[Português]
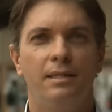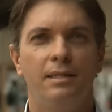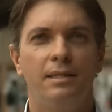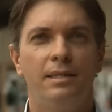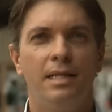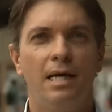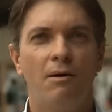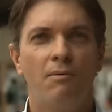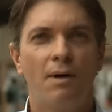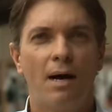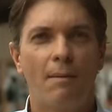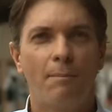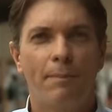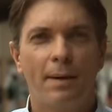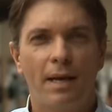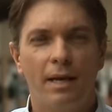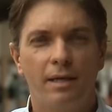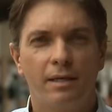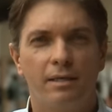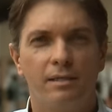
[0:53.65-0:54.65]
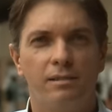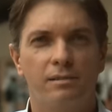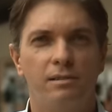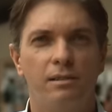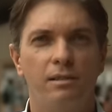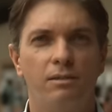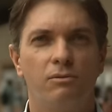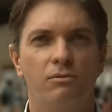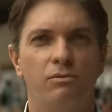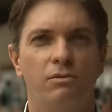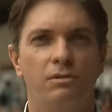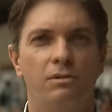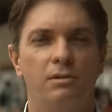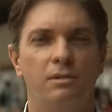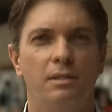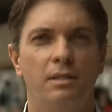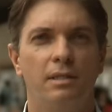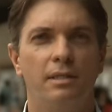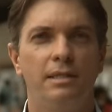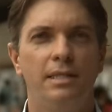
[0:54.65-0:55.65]
Não há pré-requisitos
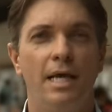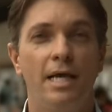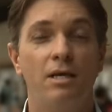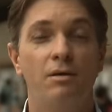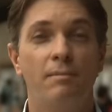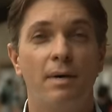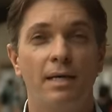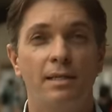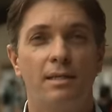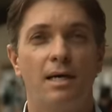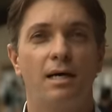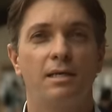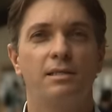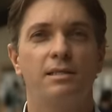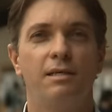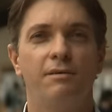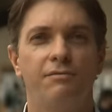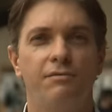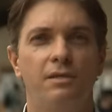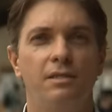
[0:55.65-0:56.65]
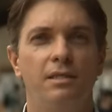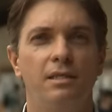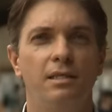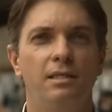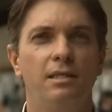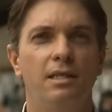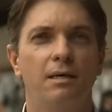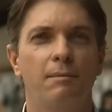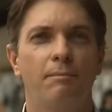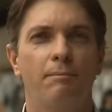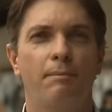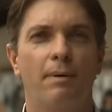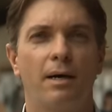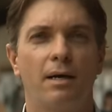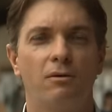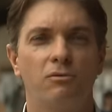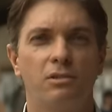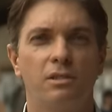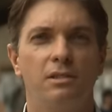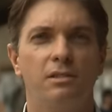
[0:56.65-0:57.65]
nenhuma idade definida
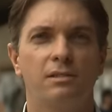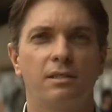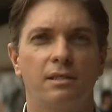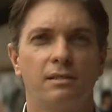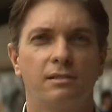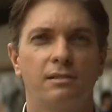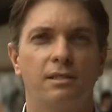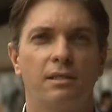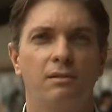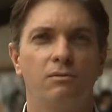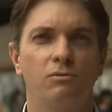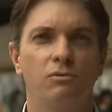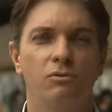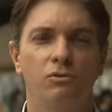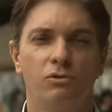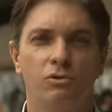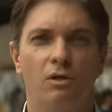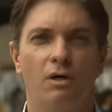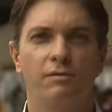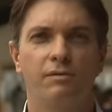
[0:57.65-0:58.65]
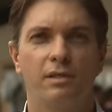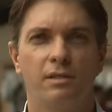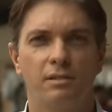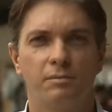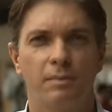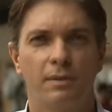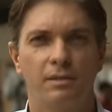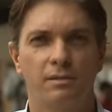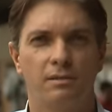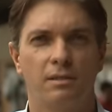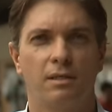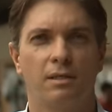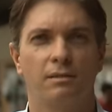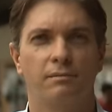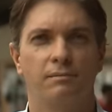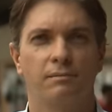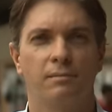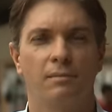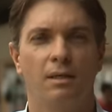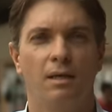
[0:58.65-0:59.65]
para a utilização do software expressar.
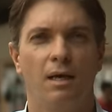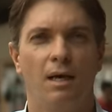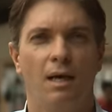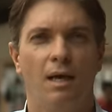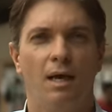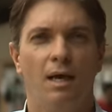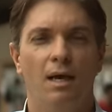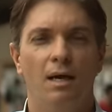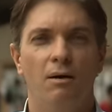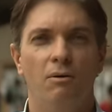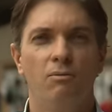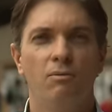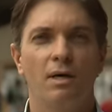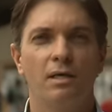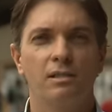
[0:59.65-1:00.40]
Um